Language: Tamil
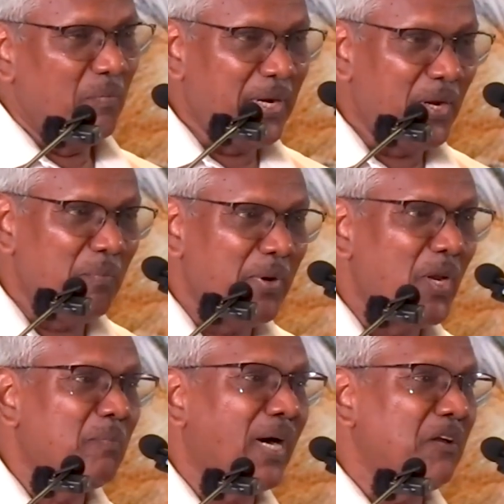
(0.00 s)
மீண்டும்
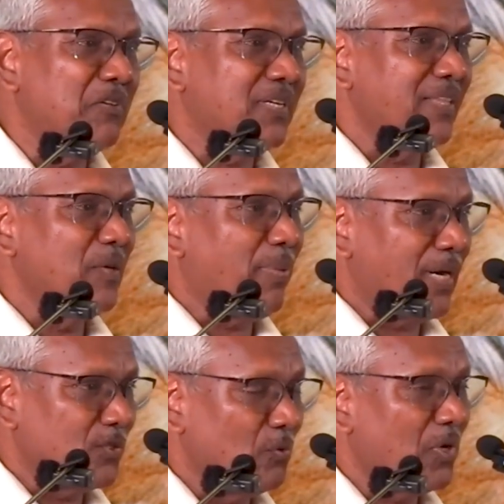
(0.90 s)
மீண்டும் ஆய்வு செய்து
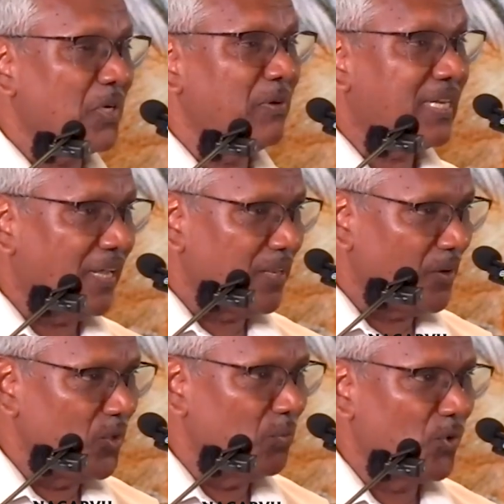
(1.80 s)
பல சுற்றுக்கு விட்டு
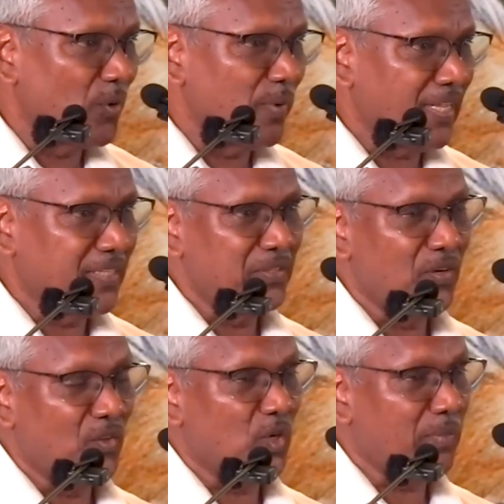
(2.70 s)
அதிலிருந்து மூன்று பேரை
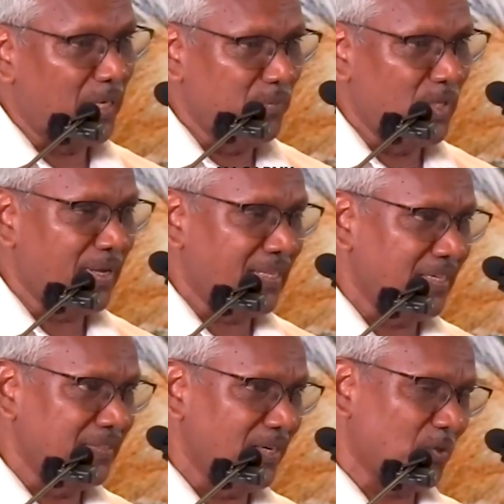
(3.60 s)
தேர்ந்தெடுத்தோம் ஐம்பது பேரை
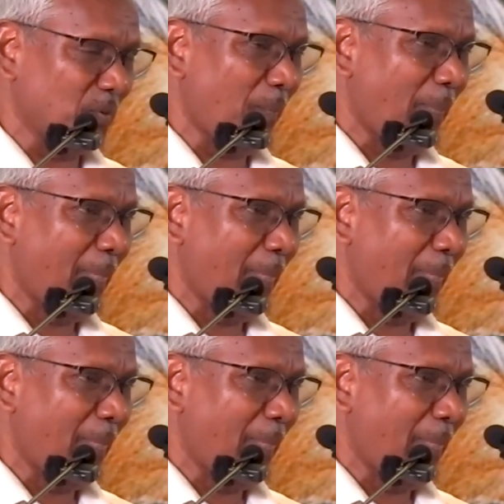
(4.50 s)
தேர்ந்தெடுத்தோம்